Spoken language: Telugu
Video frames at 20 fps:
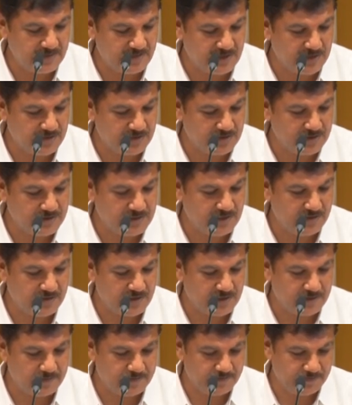పరిస్థితి మనం చూస్తూ
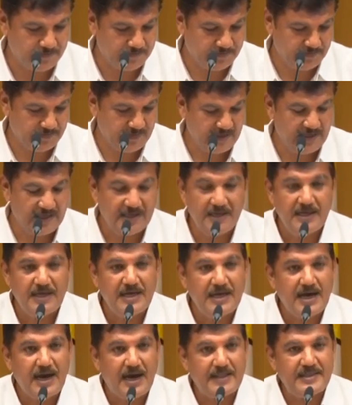ఉన్నాం
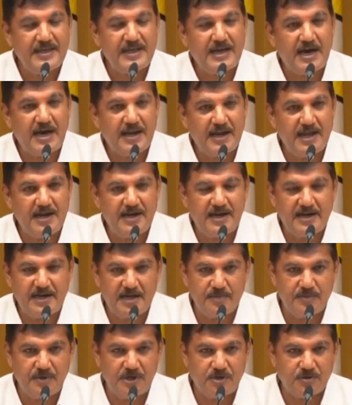అధికారాన్ని
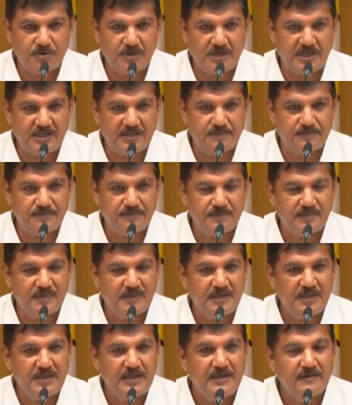అడ్డం పెట్టుకొని
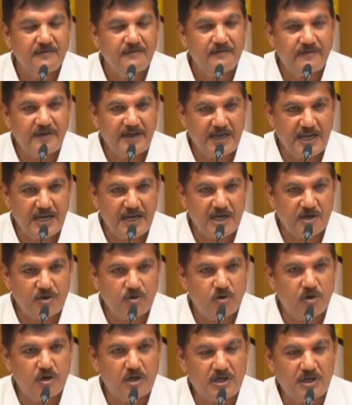వేల
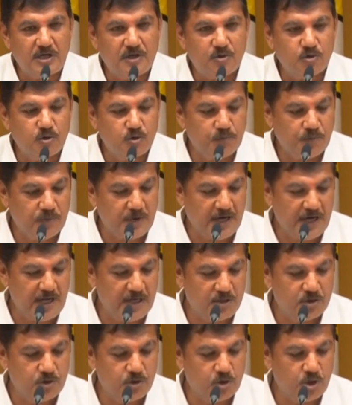కోట్ల
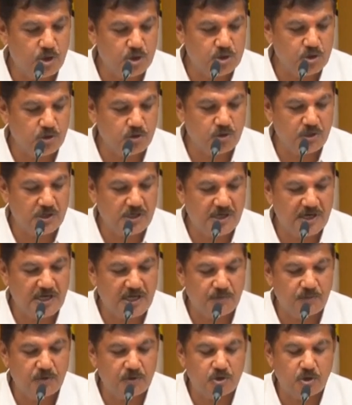రూపాయలు దోచుకున్న
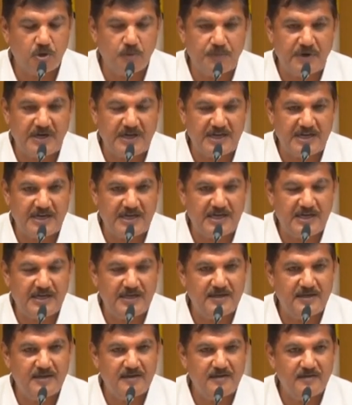డబ్బుతో పెట్టిన
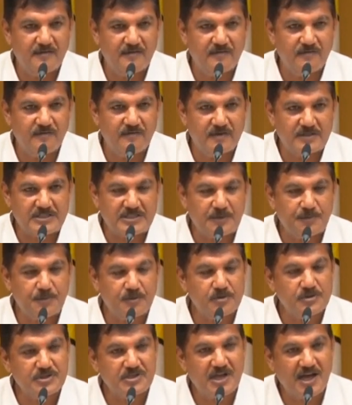
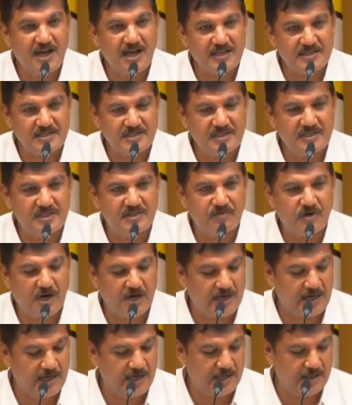విసపు సాక్షి
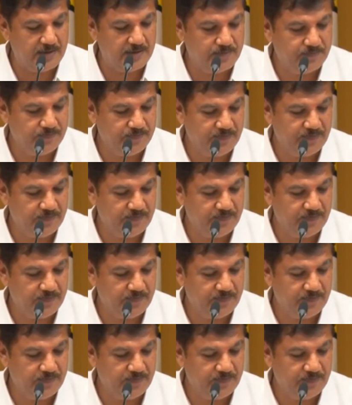ద్వారా